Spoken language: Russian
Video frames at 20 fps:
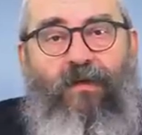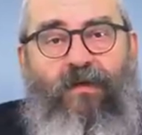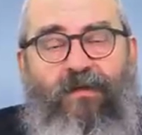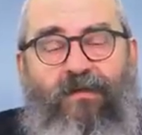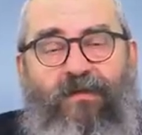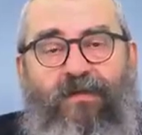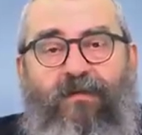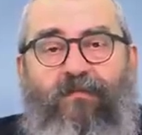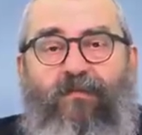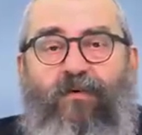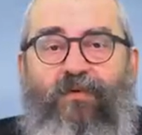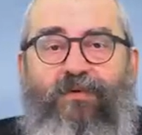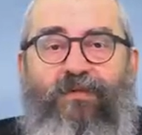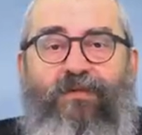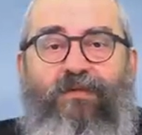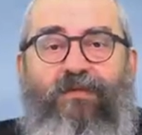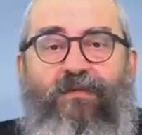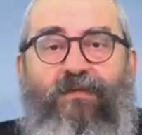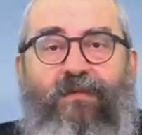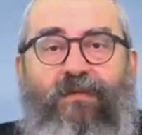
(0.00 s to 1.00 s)
Решимо –
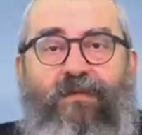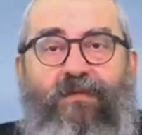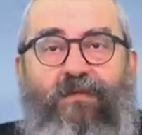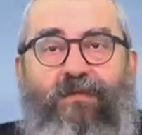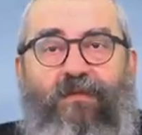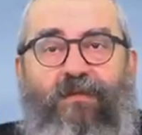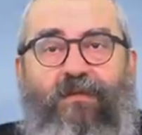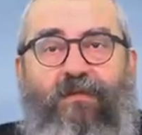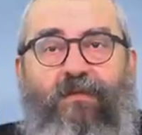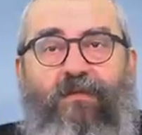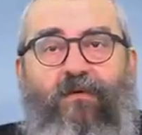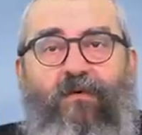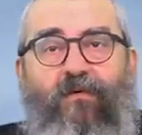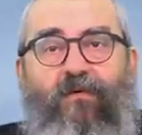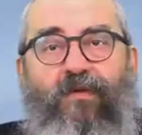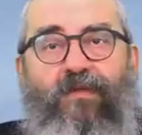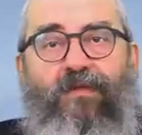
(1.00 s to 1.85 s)
очень интересное слово.